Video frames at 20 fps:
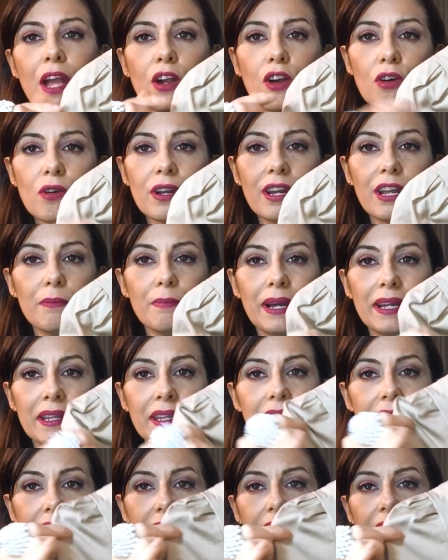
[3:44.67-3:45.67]
con le
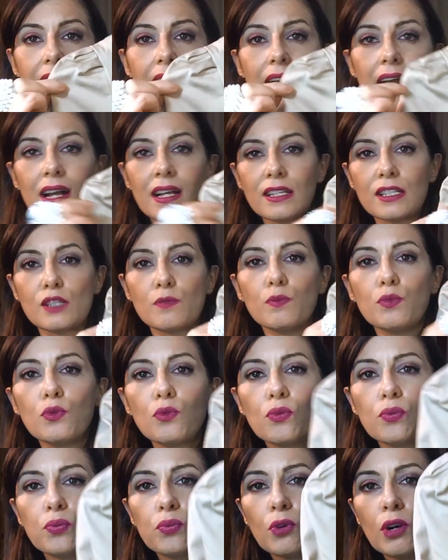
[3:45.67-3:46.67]
manichine a
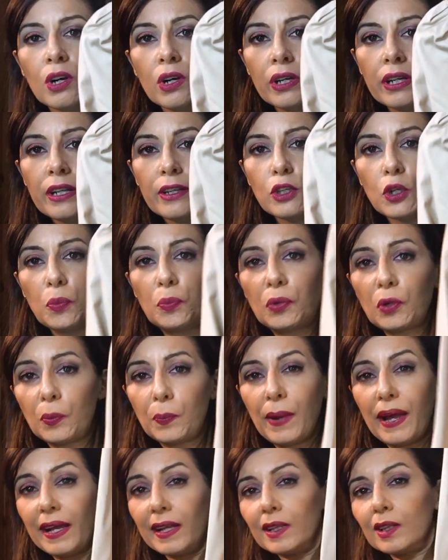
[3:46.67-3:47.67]
sbuffo, il doppio
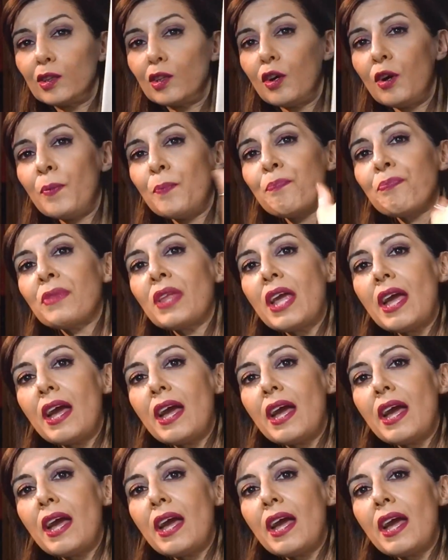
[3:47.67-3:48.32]
petto,